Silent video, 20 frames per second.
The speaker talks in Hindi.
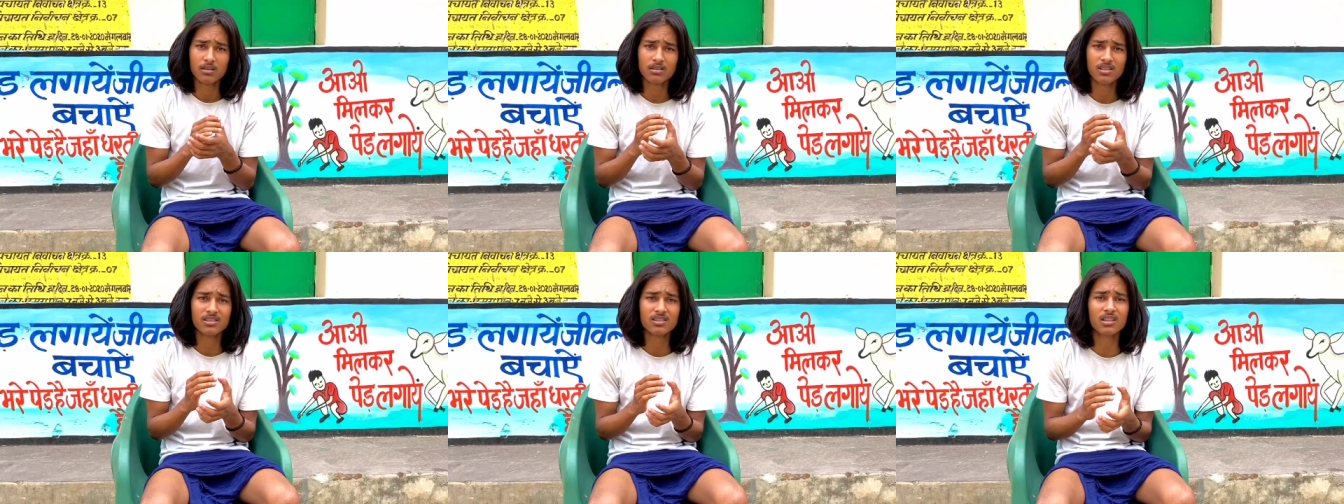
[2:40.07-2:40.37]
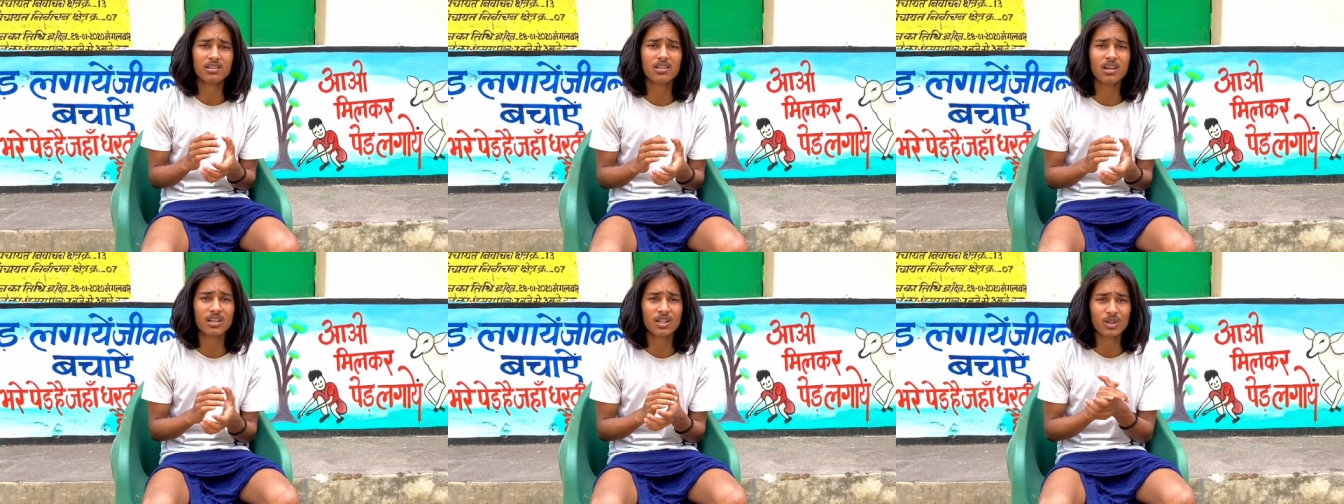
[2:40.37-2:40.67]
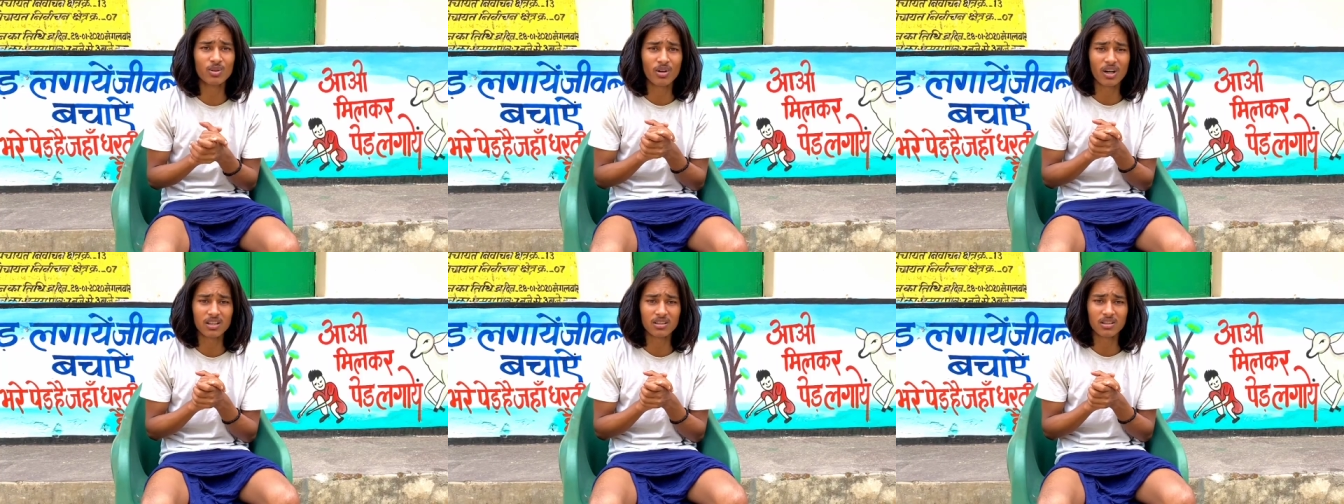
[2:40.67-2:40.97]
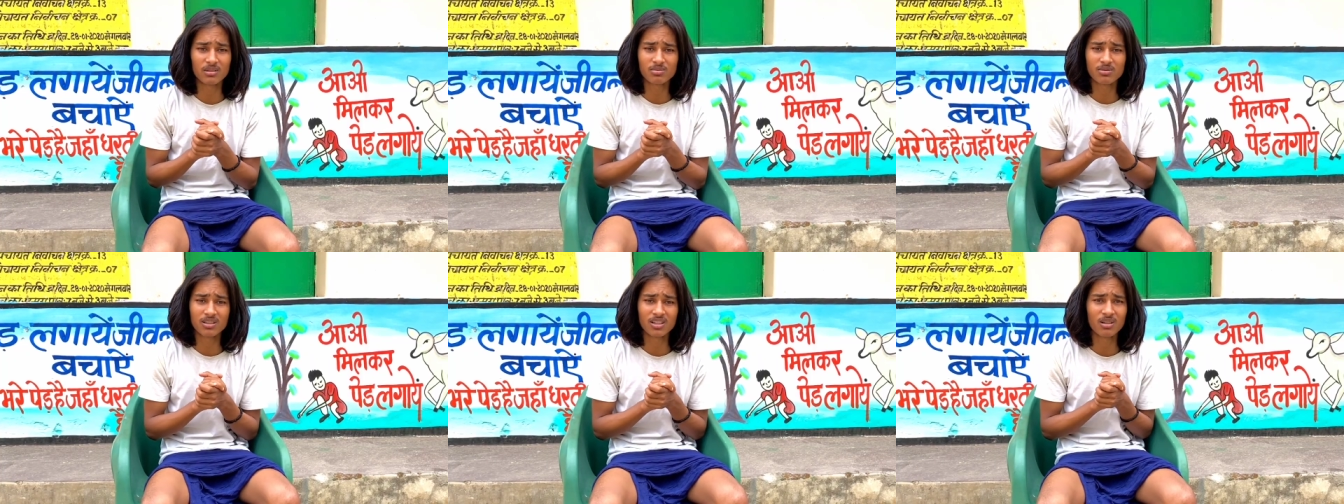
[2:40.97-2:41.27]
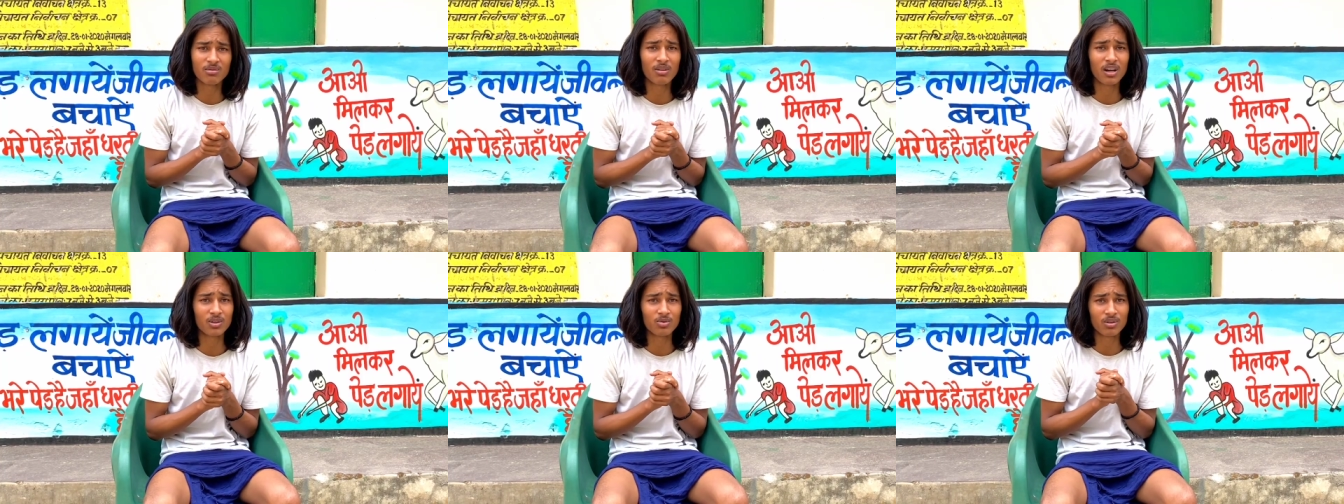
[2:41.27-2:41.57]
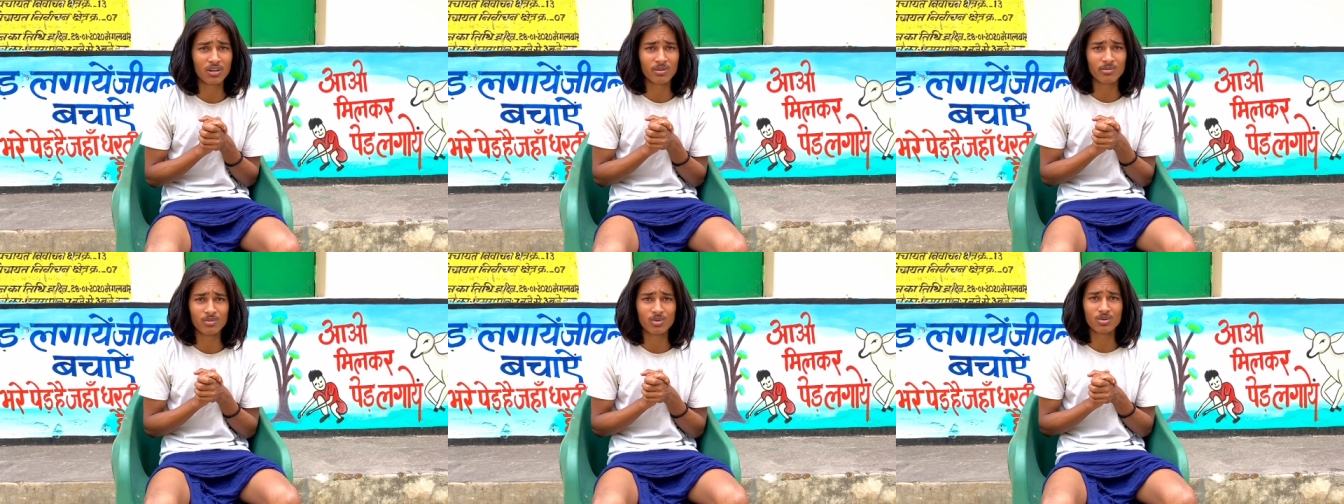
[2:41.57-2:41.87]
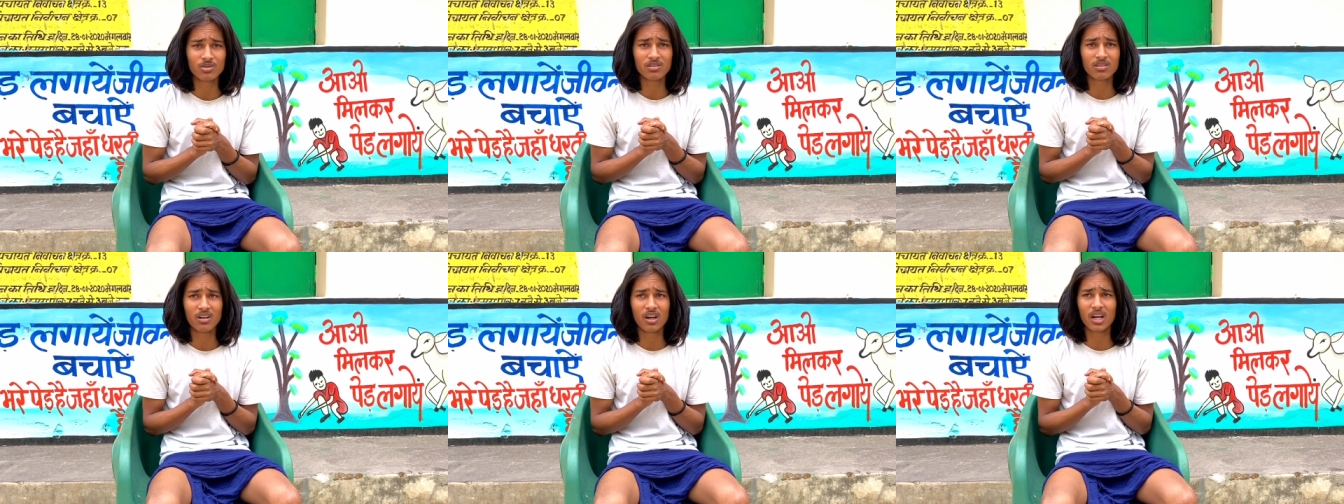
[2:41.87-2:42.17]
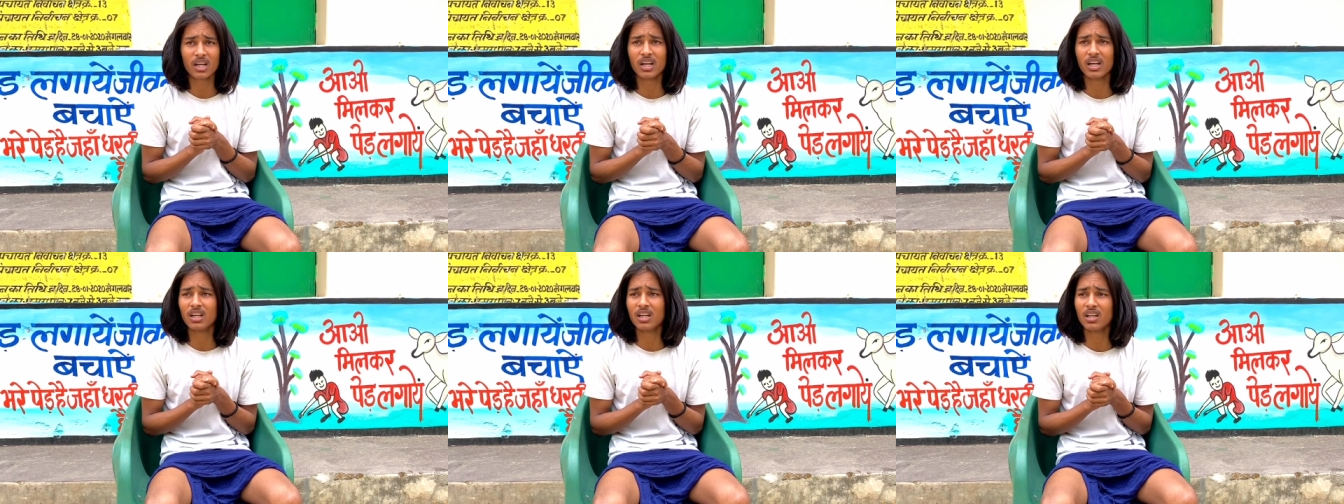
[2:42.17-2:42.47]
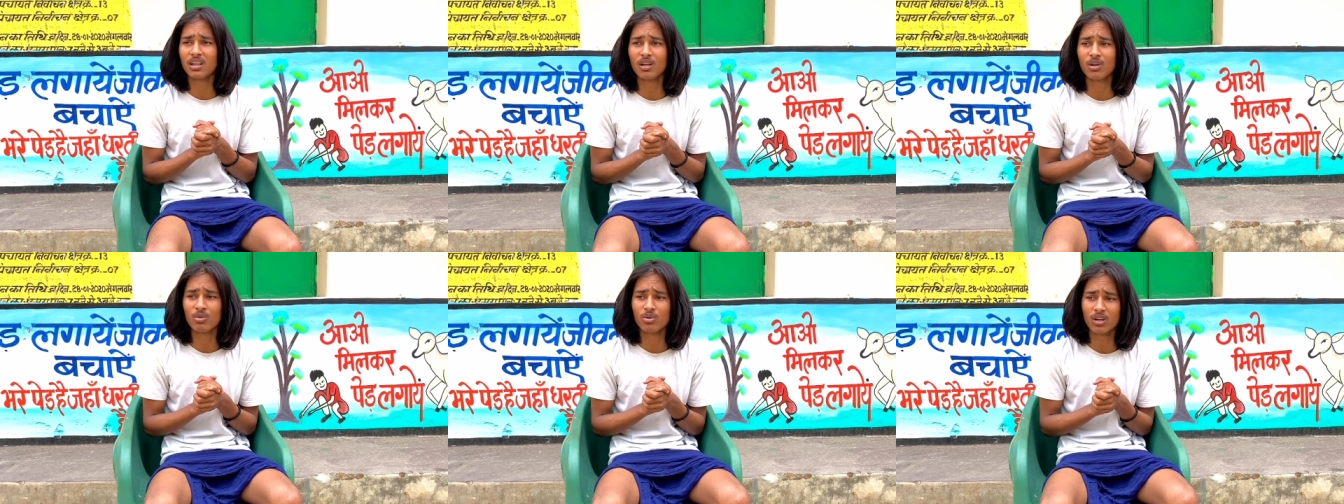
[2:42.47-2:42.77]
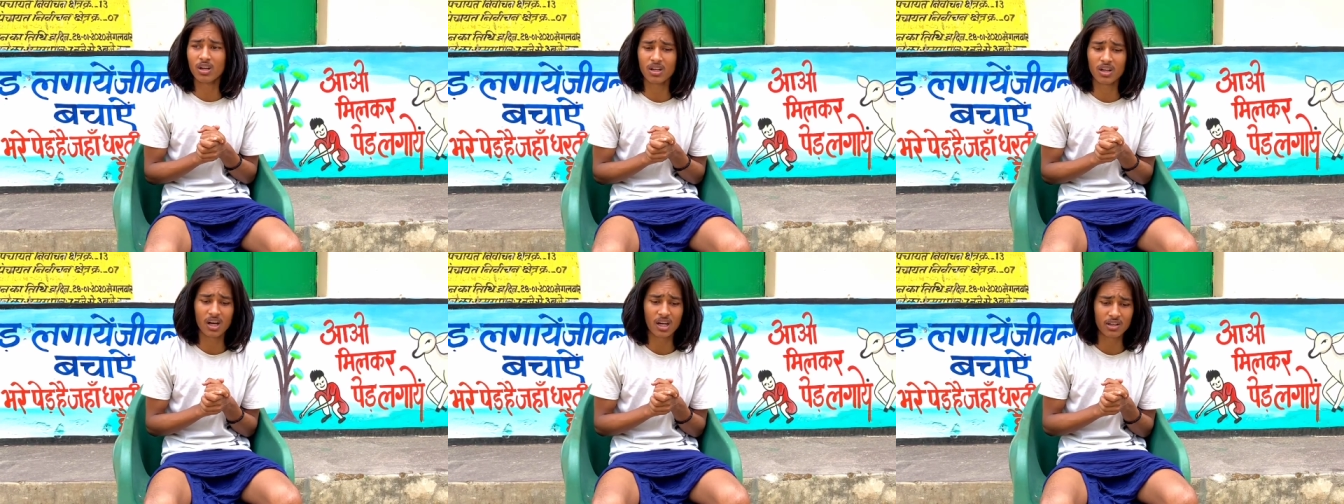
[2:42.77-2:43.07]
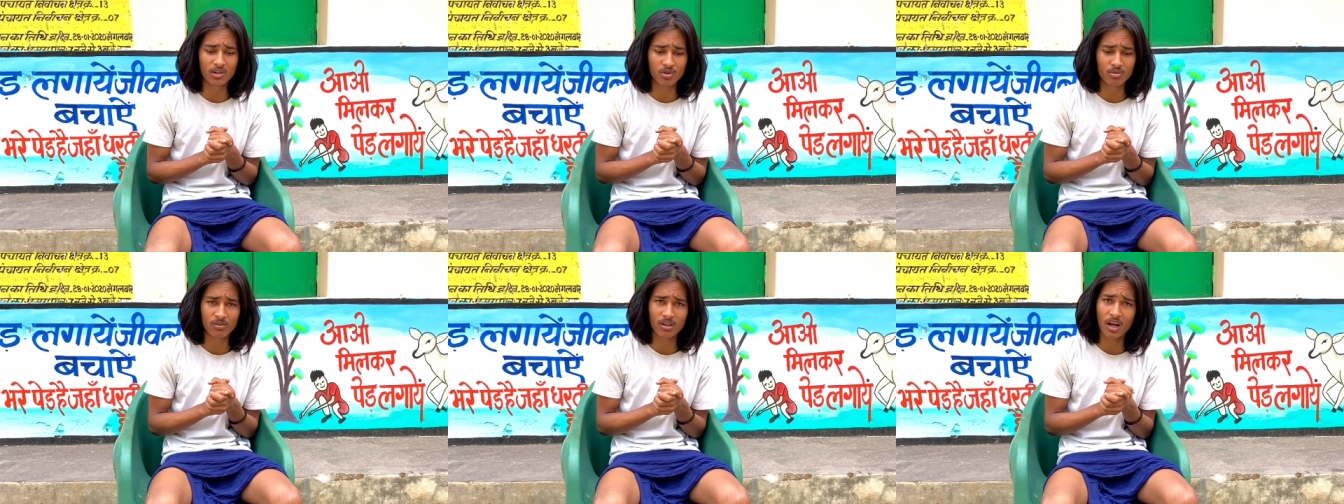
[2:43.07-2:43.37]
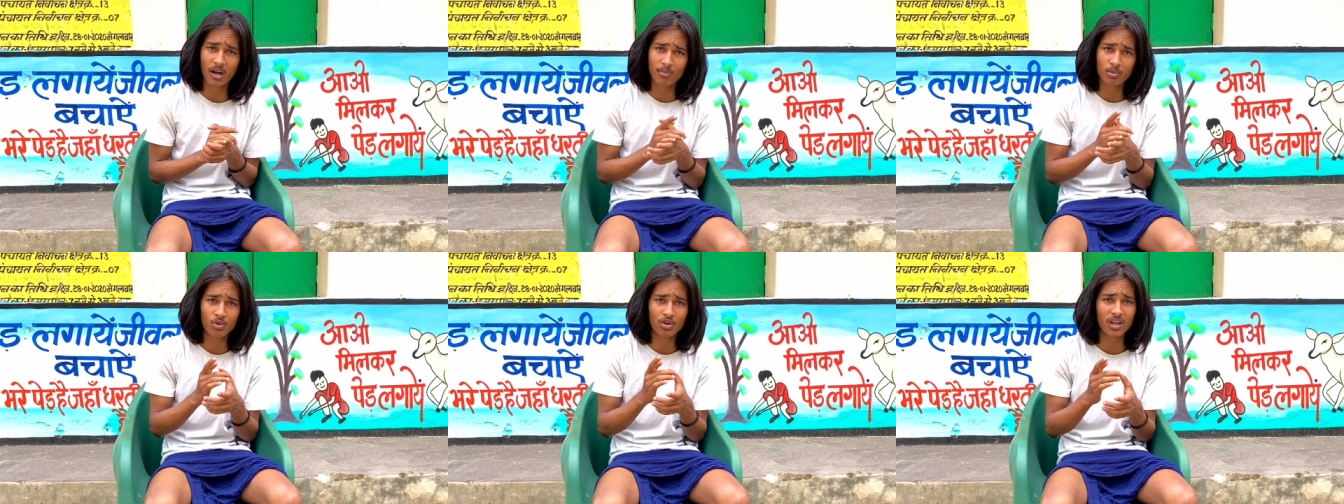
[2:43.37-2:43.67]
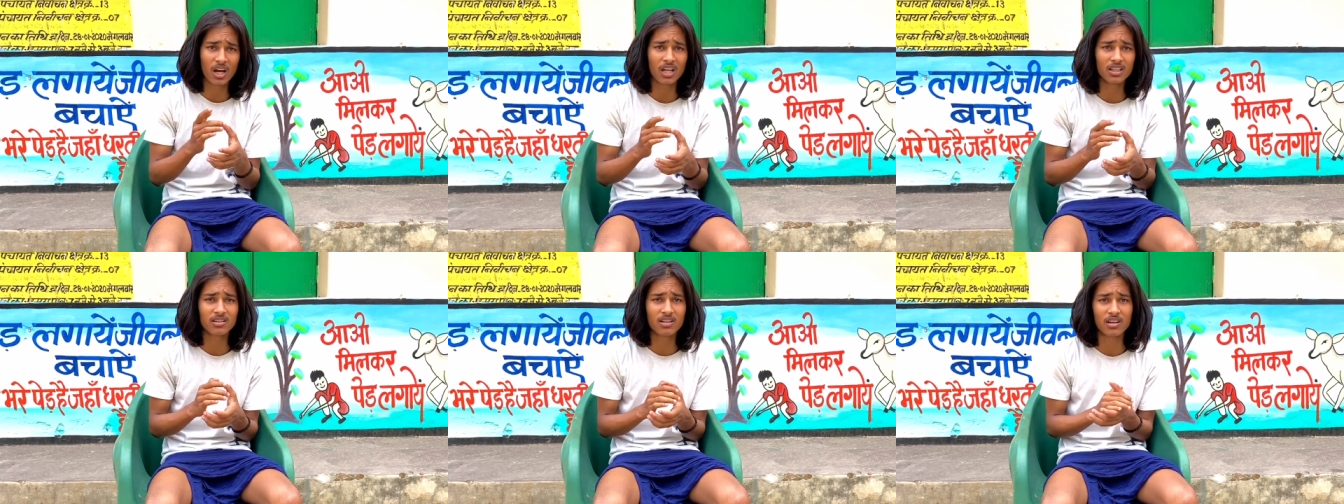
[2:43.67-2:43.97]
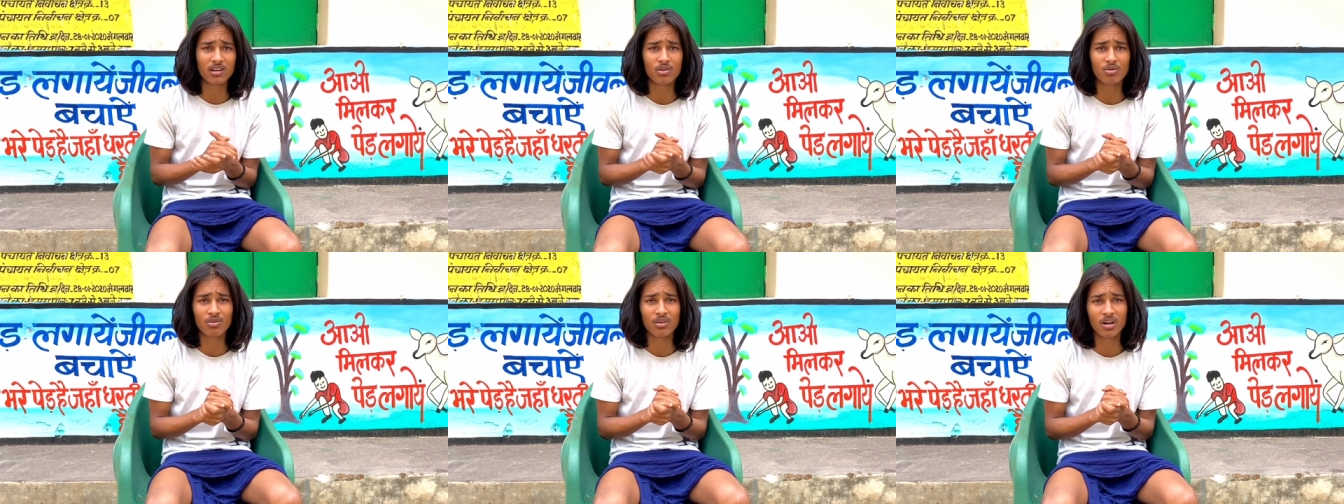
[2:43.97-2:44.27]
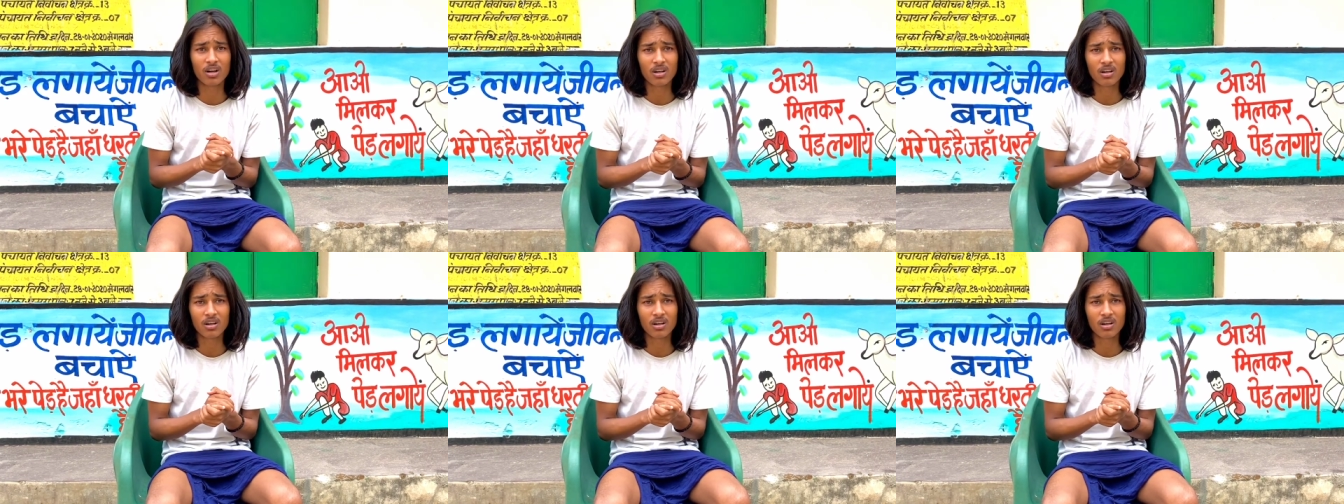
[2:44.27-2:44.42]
जी सर धन्यवाद अब से नहीं मारूंगा अकेले रहूं या ना रहूं मैं आपको याद कर लूंगा